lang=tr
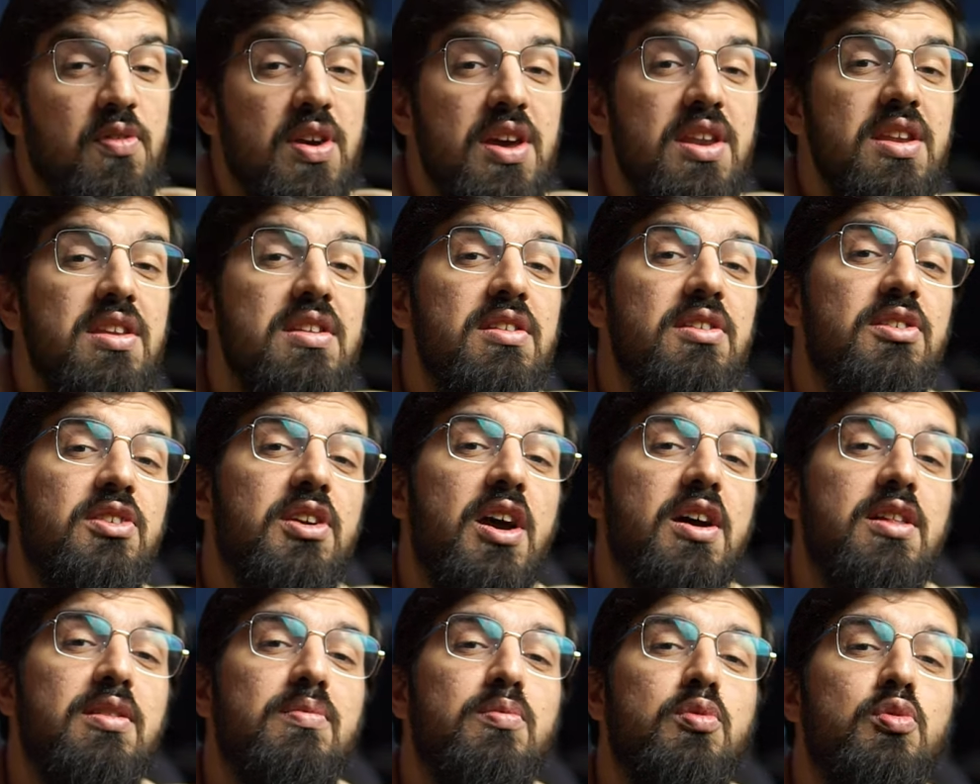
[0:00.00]

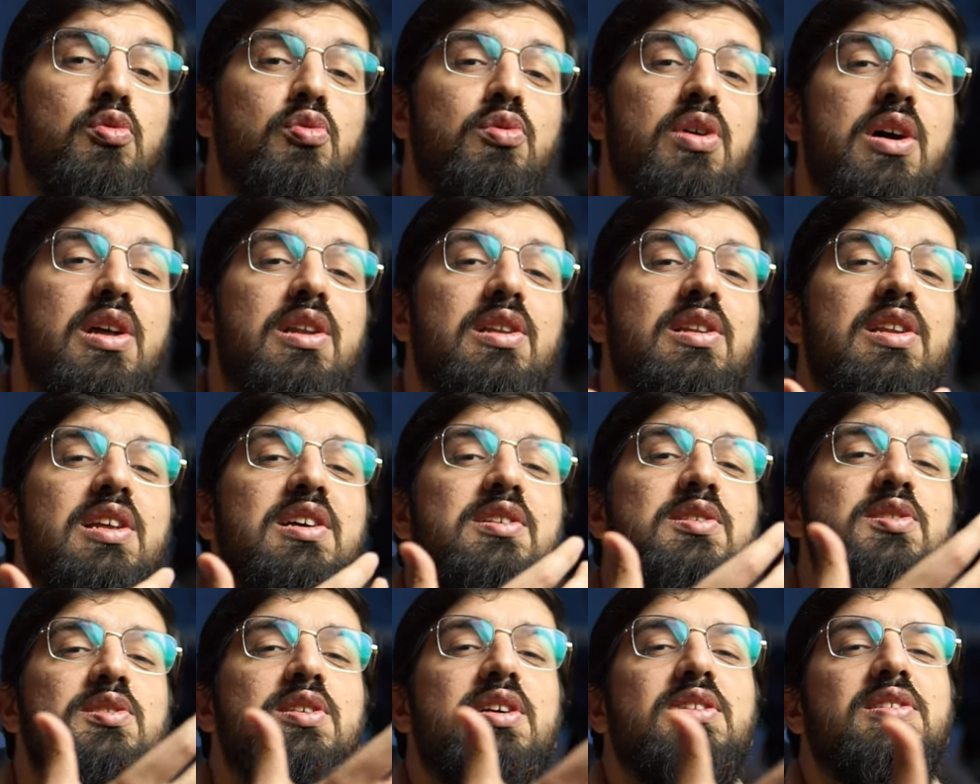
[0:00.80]
verirken bundan
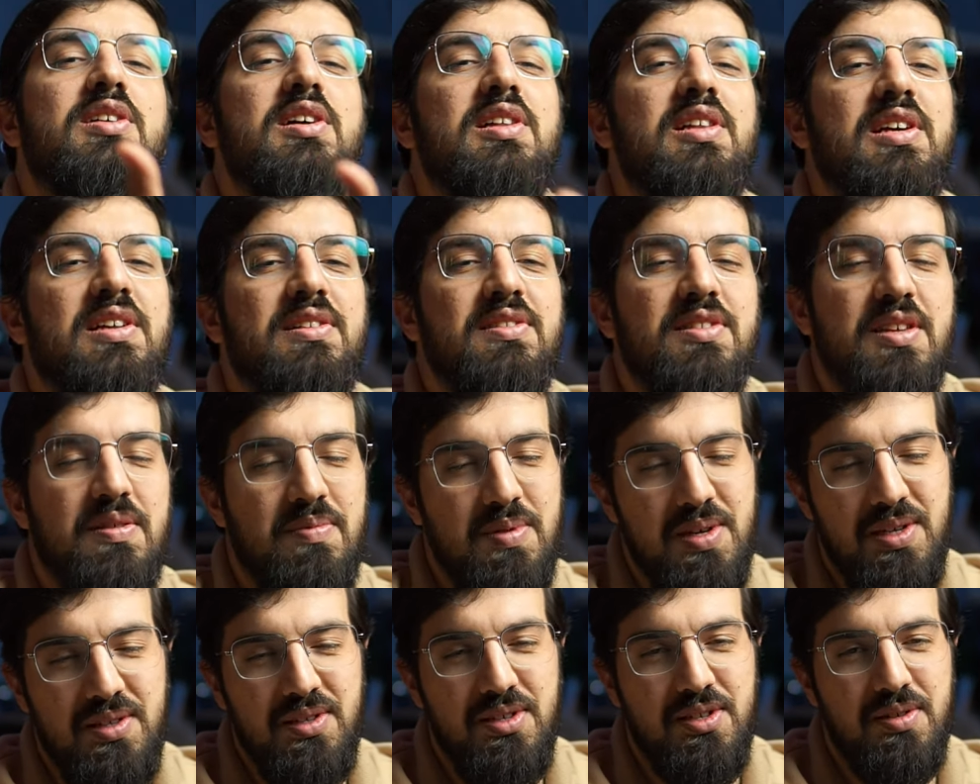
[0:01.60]
lezzet alan
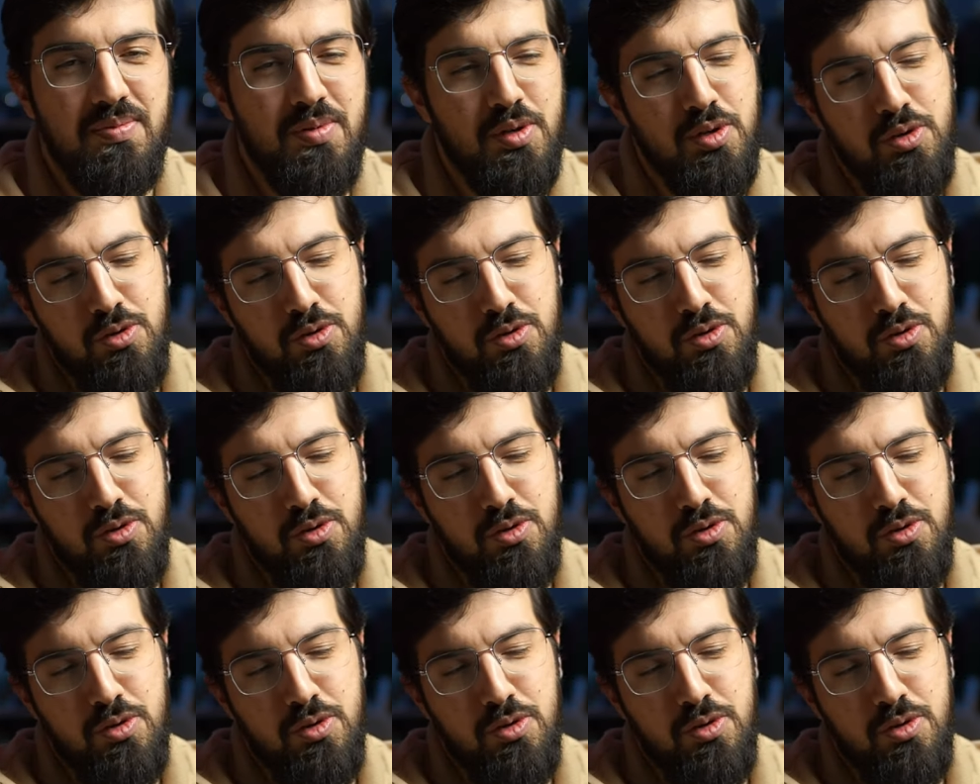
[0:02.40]
demektir. Bir